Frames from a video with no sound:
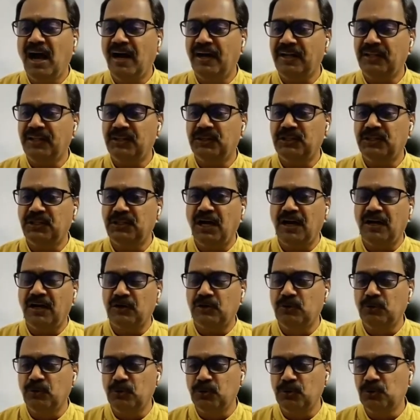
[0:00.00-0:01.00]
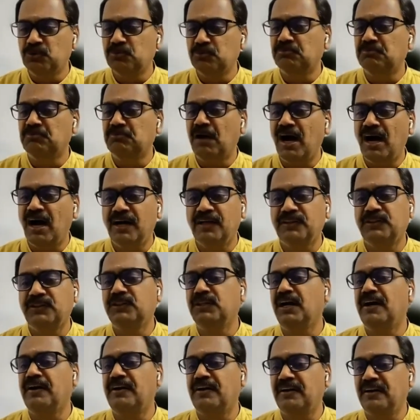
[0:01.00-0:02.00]
அறத்தார் குறுகும்
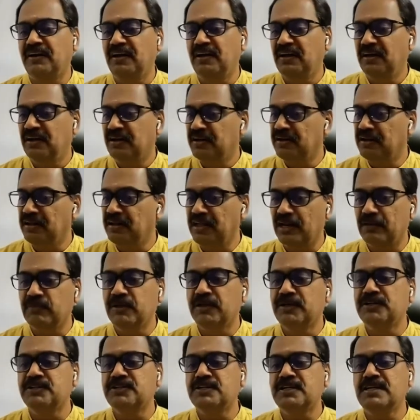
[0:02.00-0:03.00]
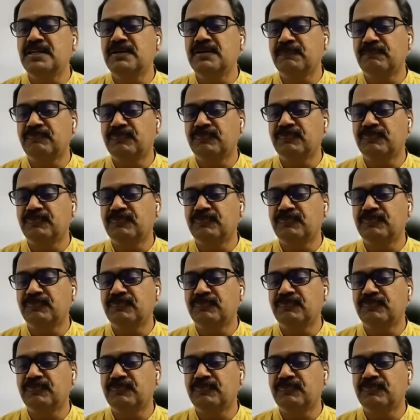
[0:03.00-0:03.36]
அகத்தார் நிறமின்றி